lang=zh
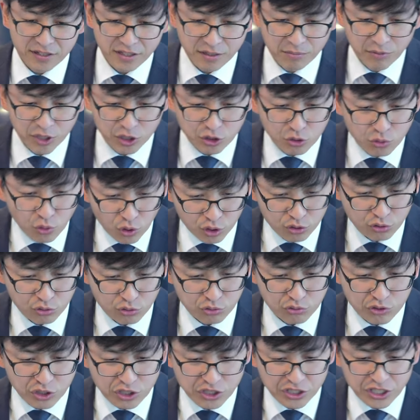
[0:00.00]
你们若
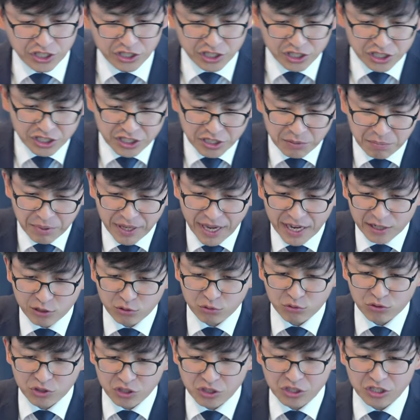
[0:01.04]
属世界，世界必爱
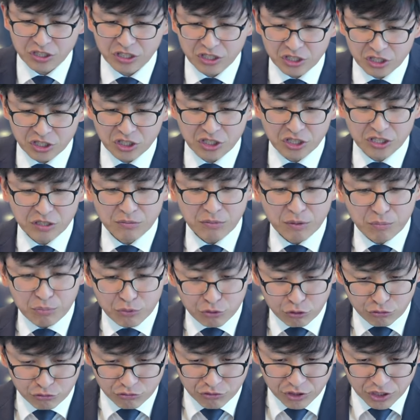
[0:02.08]
属自己的；只是你们不
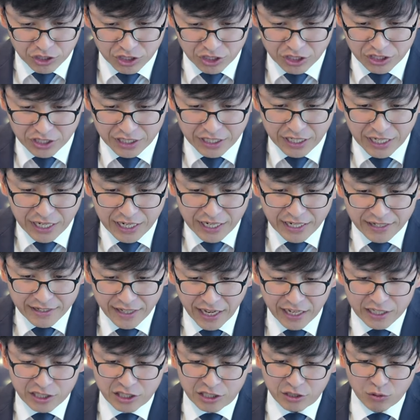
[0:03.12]
属这世界，
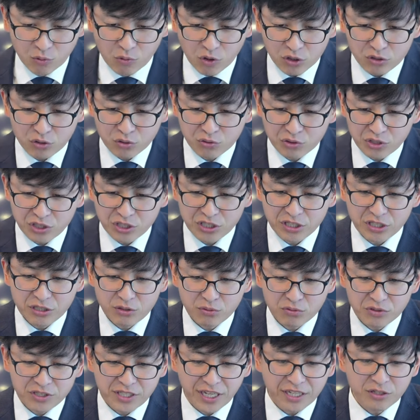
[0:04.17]
乃是我从世界
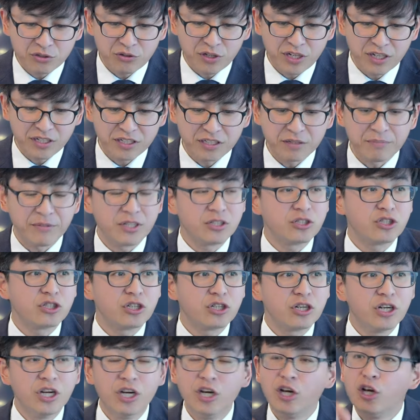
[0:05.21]
中拣选了你们。这
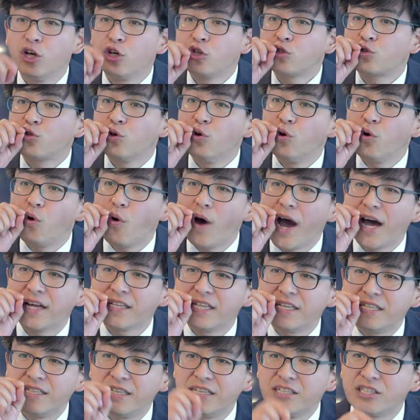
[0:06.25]
是说话
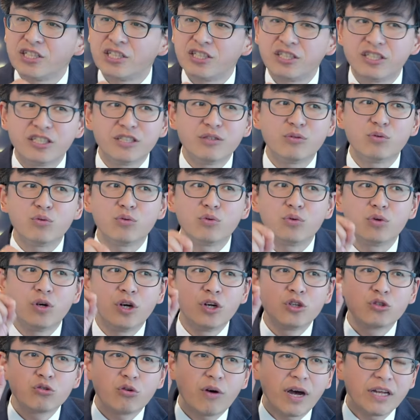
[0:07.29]
的人是基督，
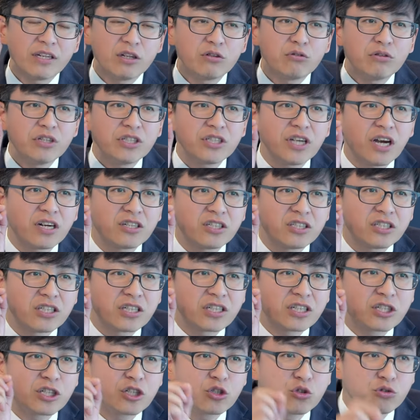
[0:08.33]
说话的对象
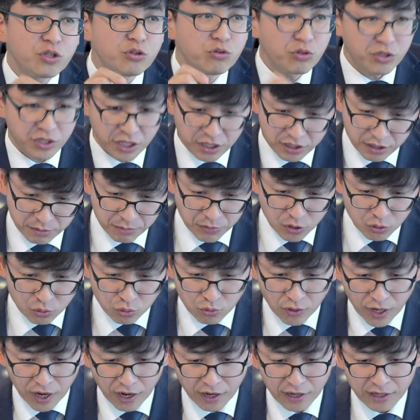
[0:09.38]
是追随他的门
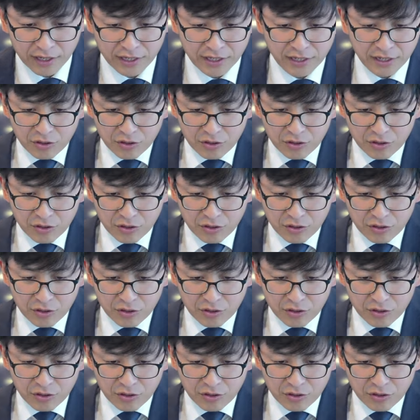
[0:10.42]
徒哈，